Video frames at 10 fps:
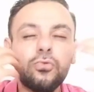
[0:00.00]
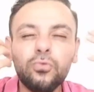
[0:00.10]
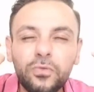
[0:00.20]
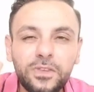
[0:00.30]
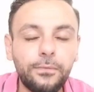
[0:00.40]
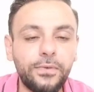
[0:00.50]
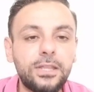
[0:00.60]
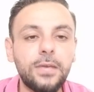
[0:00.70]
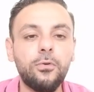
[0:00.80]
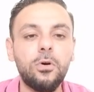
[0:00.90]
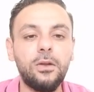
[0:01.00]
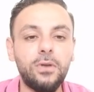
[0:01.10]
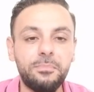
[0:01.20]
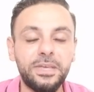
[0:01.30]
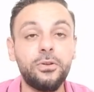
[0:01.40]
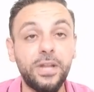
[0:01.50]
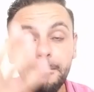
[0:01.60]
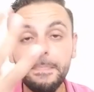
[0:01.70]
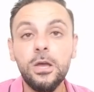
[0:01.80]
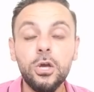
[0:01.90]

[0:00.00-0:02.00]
tout ce qui fait défaut à l'Olympique Lyonnais.